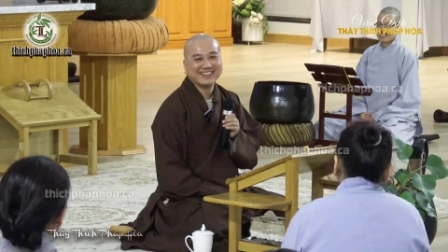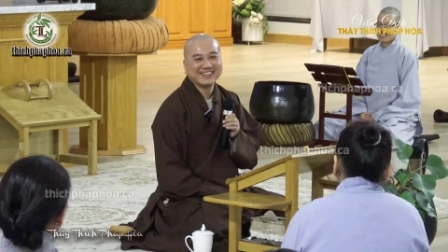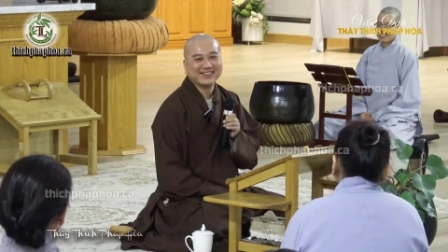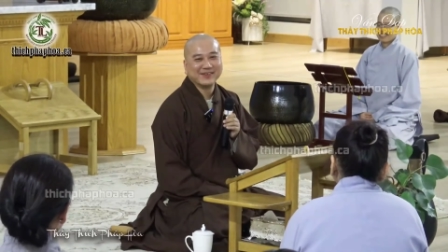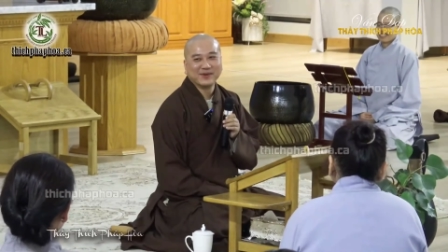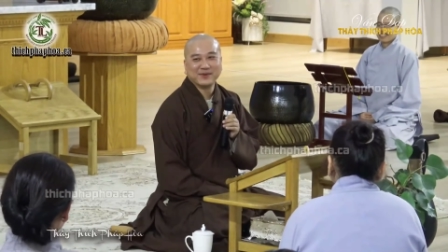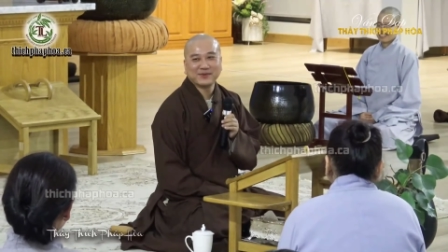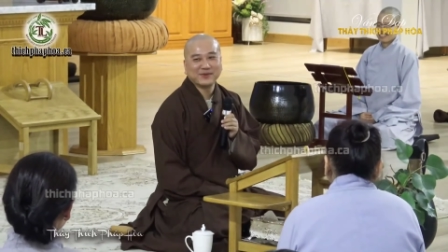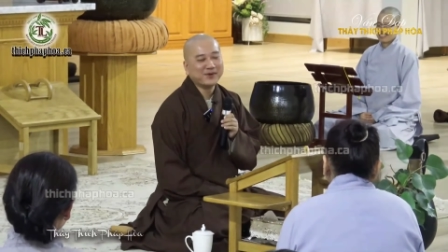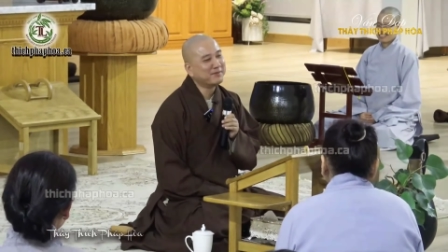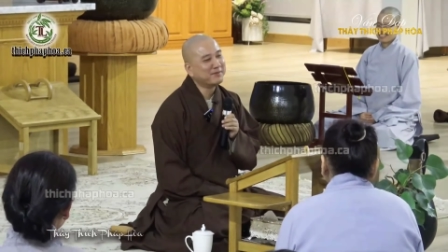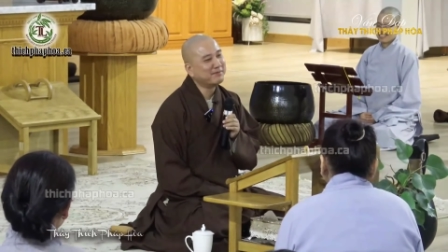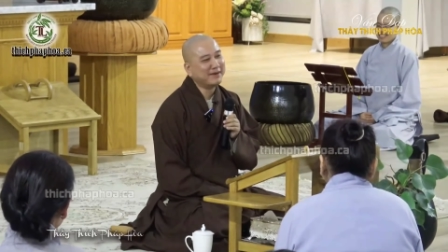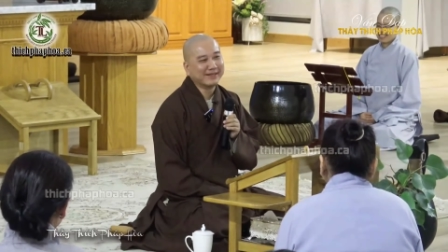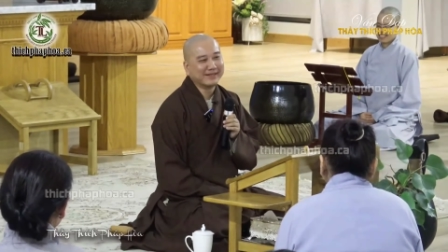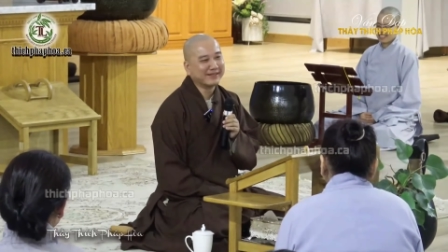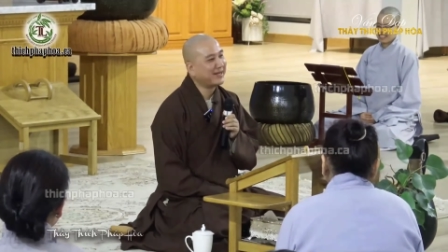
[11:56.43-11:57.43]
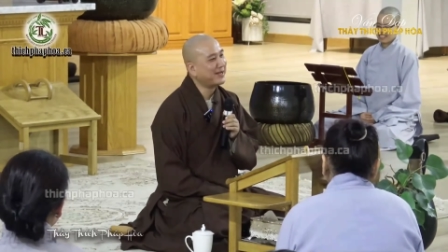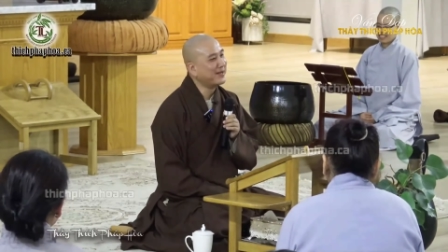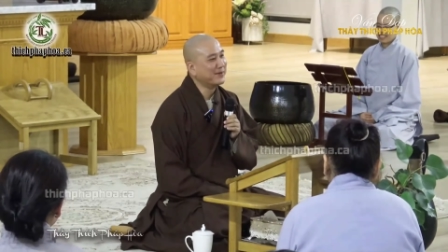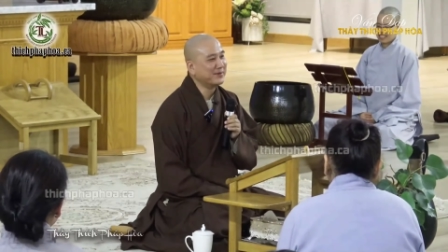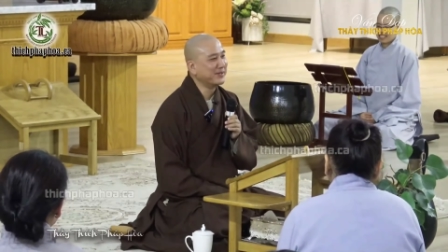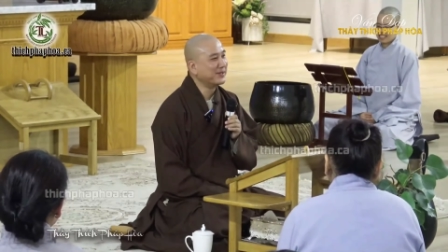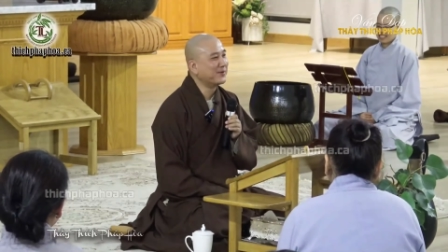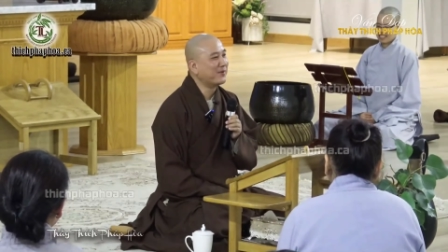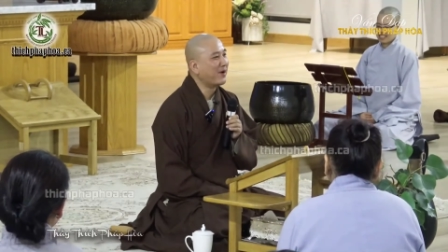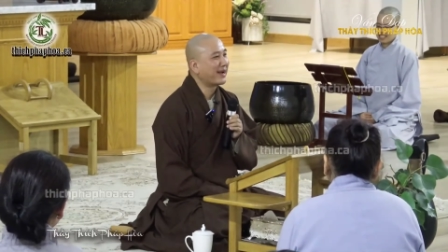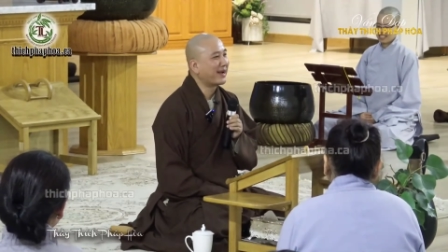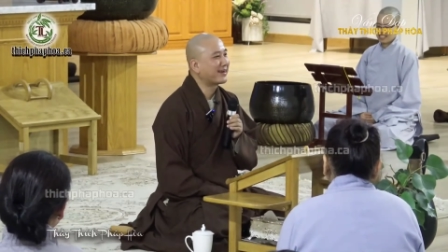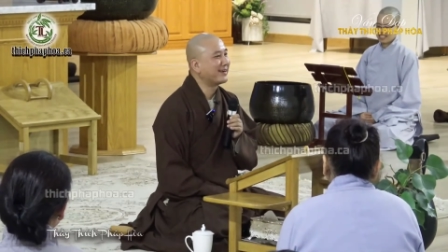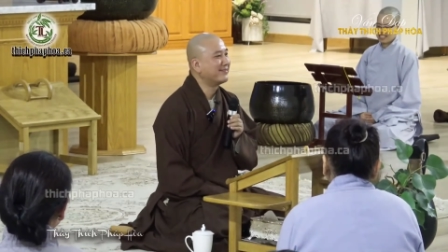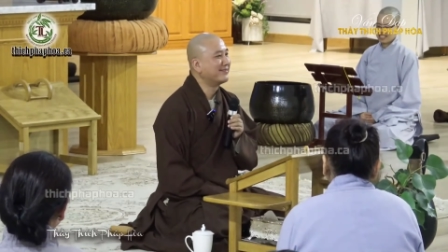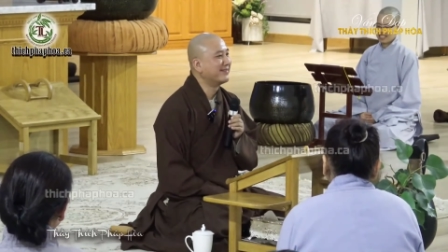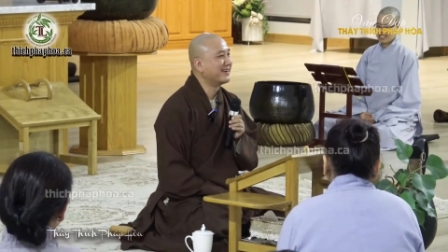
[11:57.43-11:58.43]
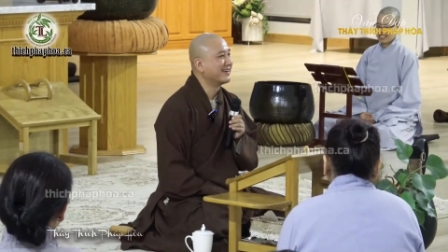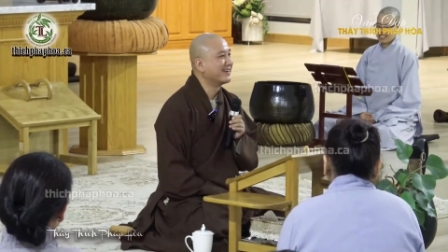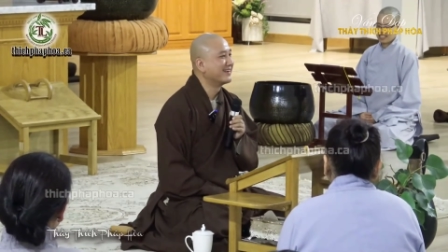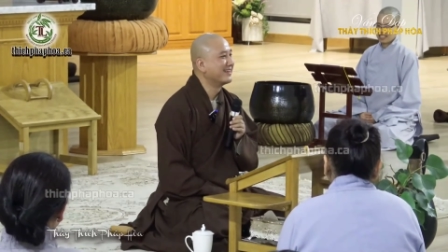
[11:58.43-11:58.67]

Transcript: Rốt cuộc mình khều với quẹt không à?